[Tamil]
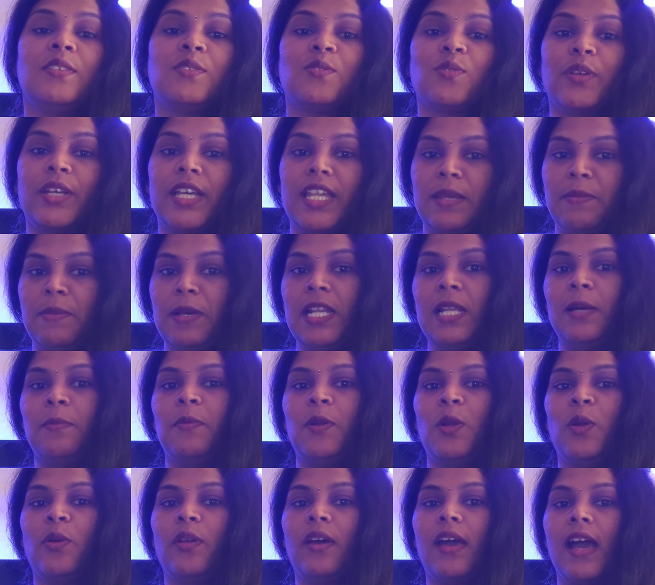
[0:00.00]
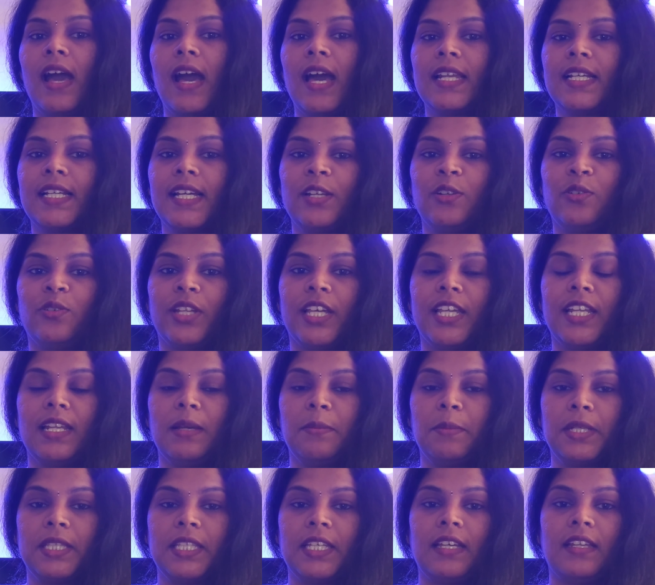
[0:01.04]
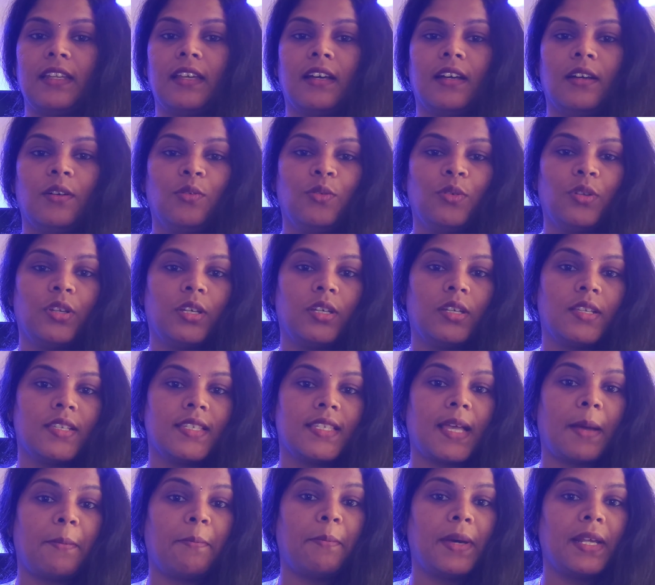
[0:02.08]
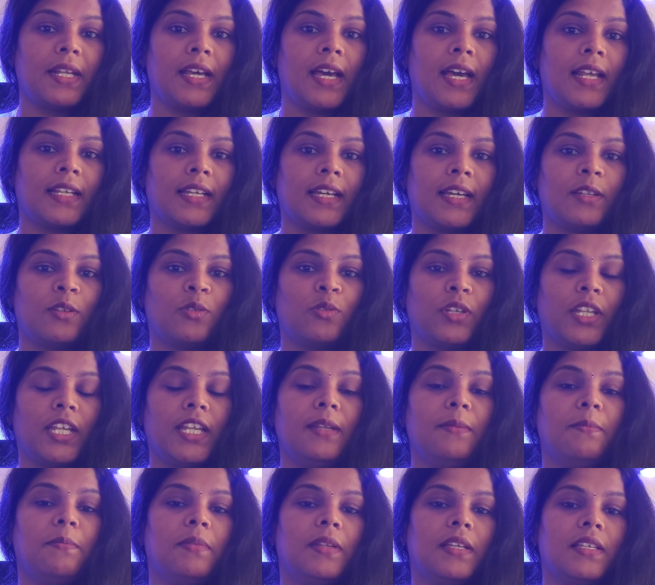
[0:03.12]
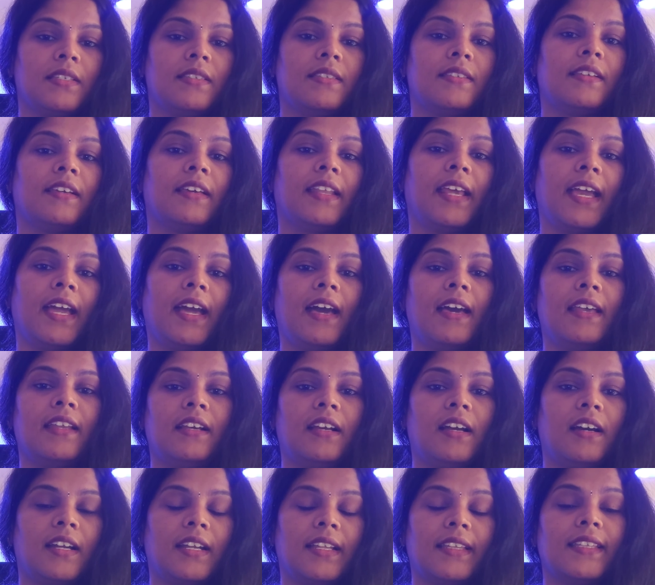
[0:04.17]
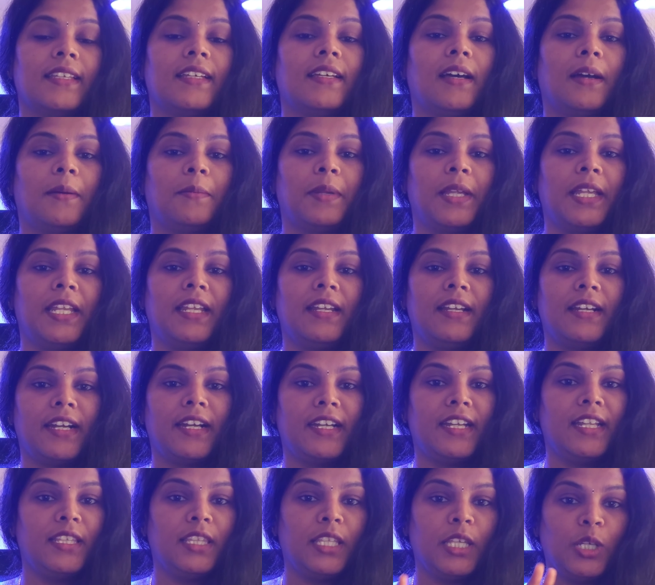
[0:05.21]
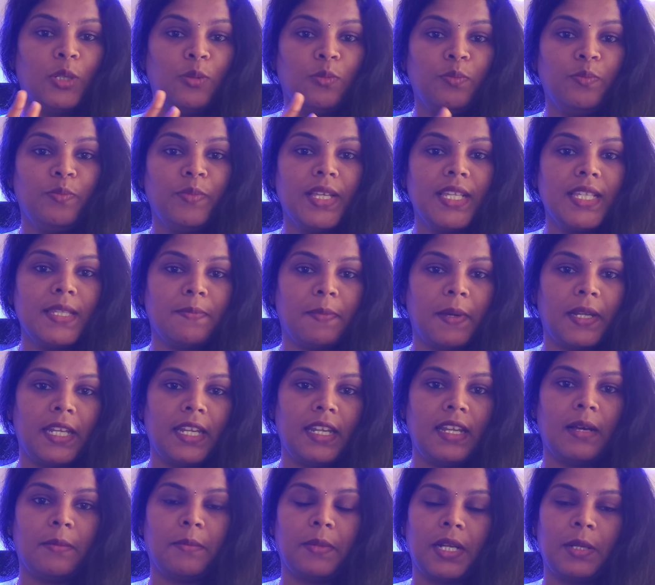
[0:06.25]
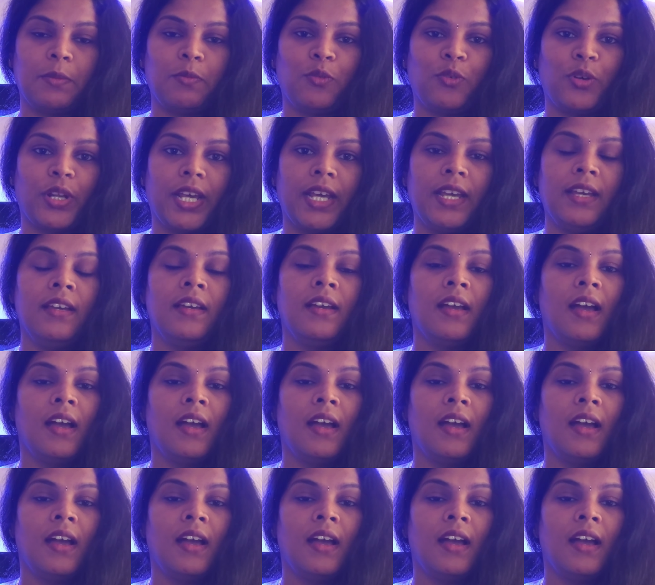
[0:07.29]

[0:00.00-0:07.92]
ஸோ இனிமேல் நம்மளோட ஹேர் கேர் ரொட்டீனில் பார்த்தீங்கன்னா ஒரு சம்மர் ஹேர் கேர் ரொட்டீன் ப்ளஸ் கிரே ஹேருக்கானது அப்படின்னு ரெண்டுத்தையும் மிக்ஸ் பண்ணி நான் பண்ண போகிறேன்